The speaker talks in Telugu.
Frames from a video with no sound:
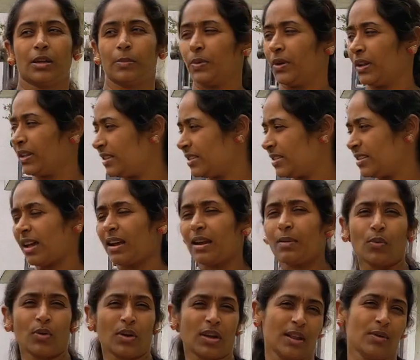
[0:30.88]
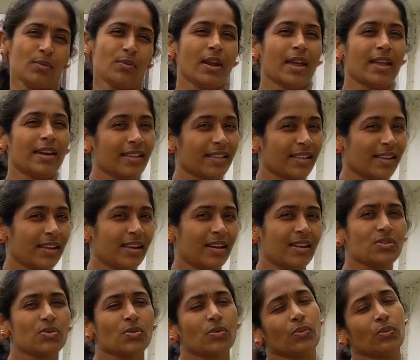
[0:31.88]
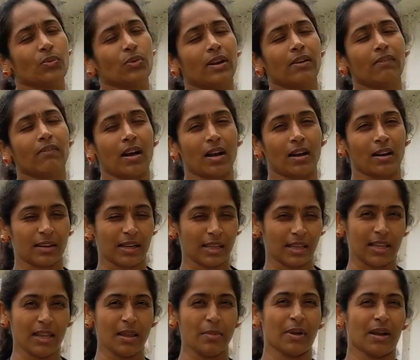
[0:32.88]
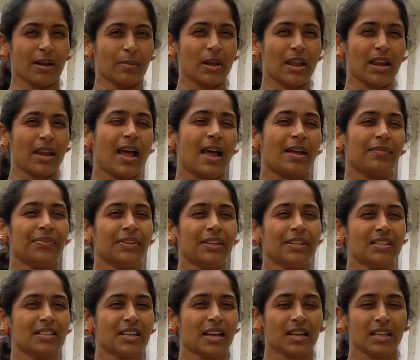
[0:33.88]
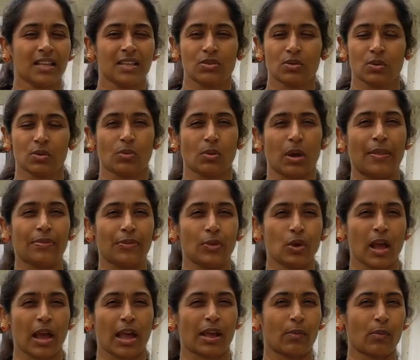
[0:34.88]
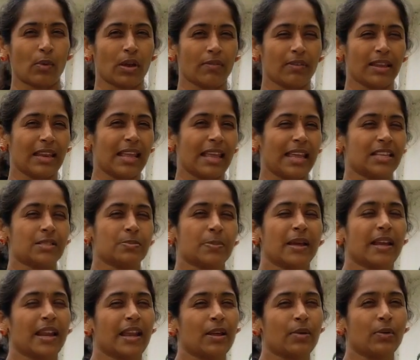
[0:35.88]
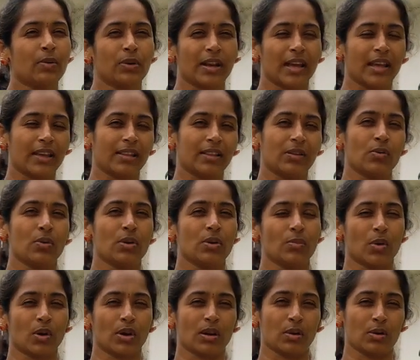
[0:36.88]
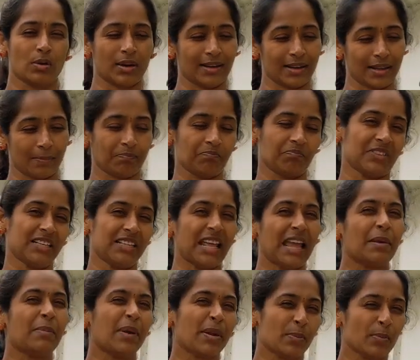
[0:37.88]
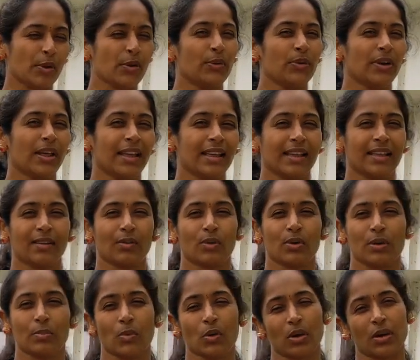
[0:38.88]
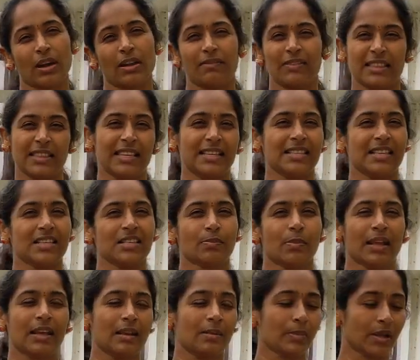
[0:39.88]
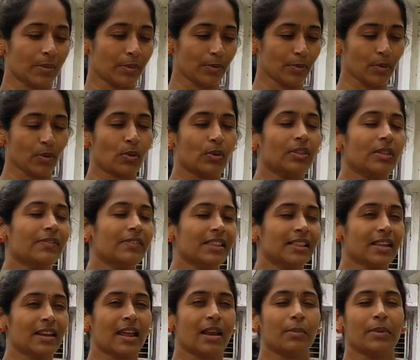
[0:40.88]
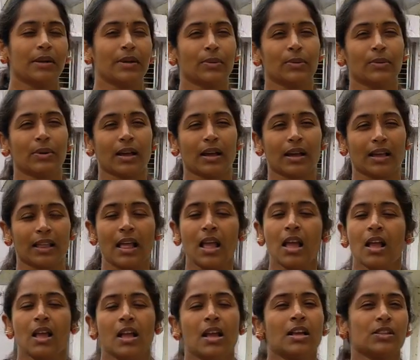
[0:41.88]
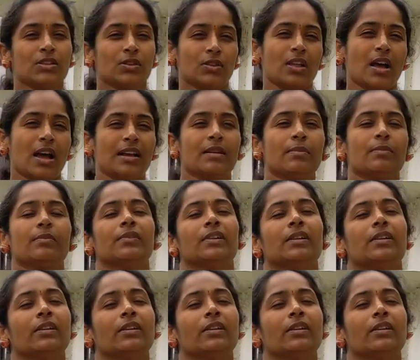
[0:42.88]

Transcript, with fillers: ఇప్పుడైతే చాలా మొక్కలే ఉన్నాయి నా దగ్గర సో ఉన్న వాటికి మనం ఎలా అందించాలి సో అందులో ఒకవేళ ఎక్స్పైర్ అయ్యి ఉంటాయి కదా కొన్ని మొక్కలు అంటే టైం అయిపోయి ఉంటాయి కదా కొన్ని మొక్కలు అవి తీసేసి మళ్ళీ మనం ఇప్పుడు కొత్త విత్తనాలు పెట్టుకుంటాం కదా సో దాన్ని